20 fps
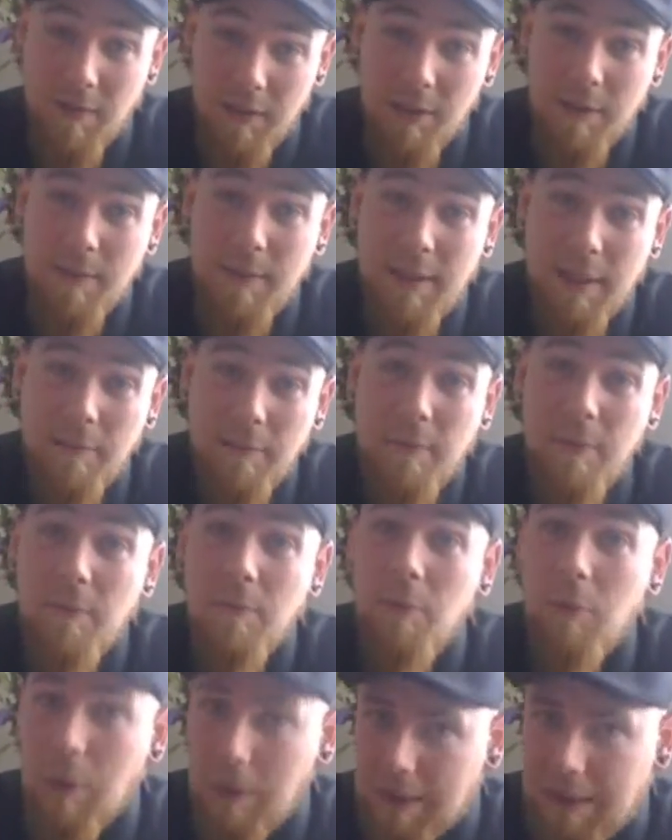will uns mit seinem
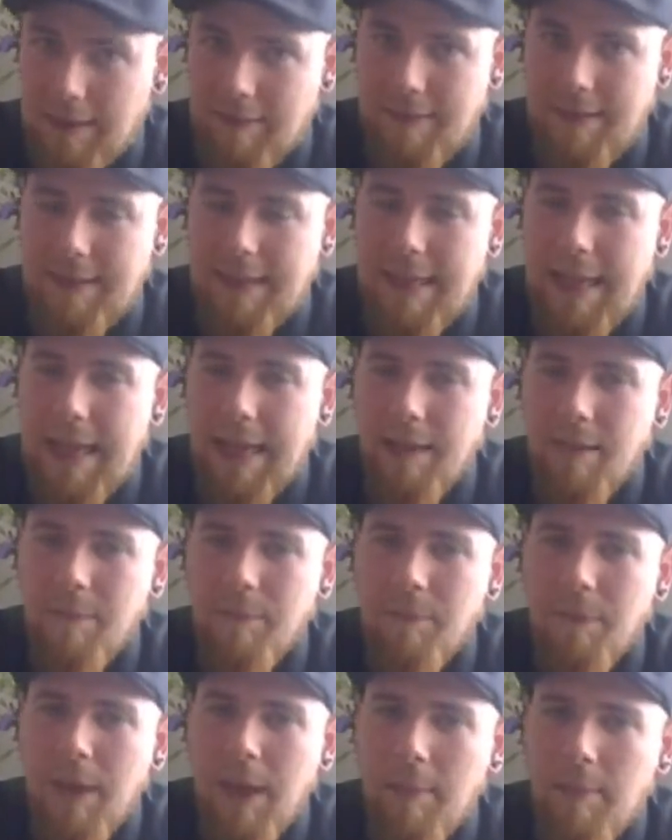Film wirklich was
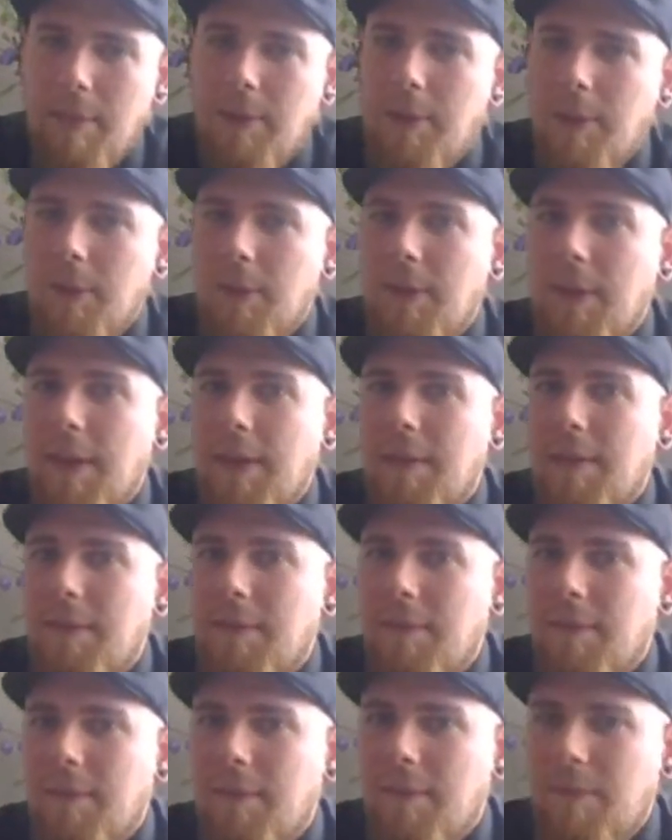sagen, beziehungsweise
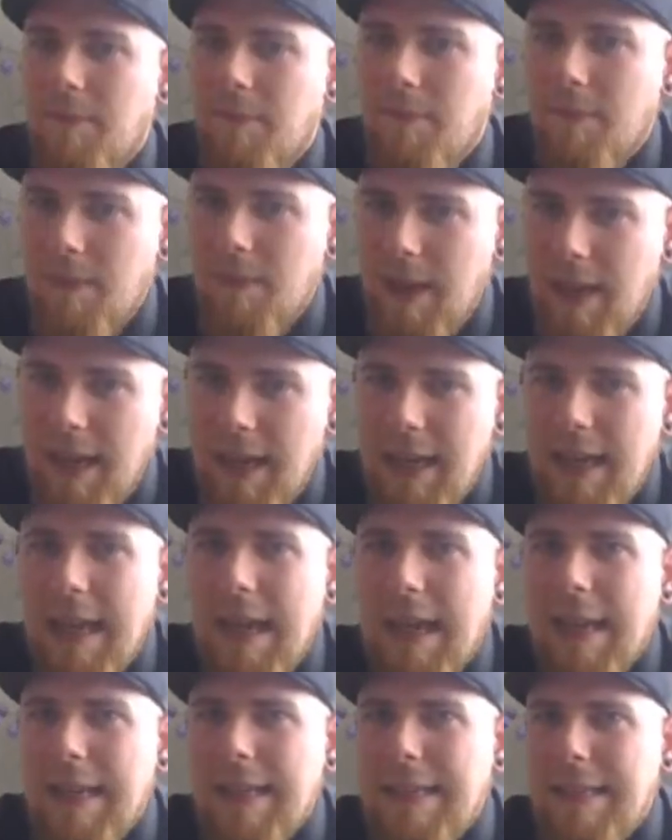
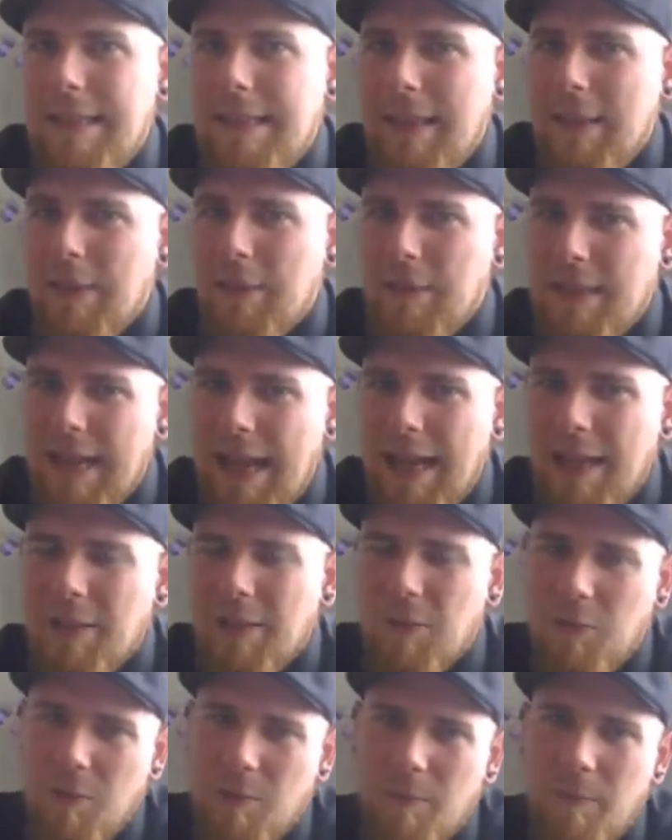weniger
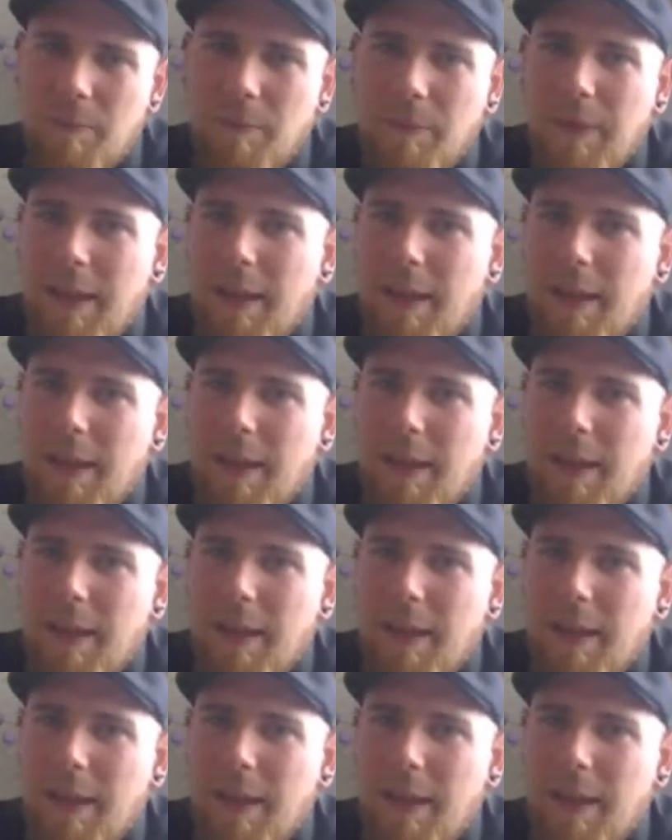Deodato.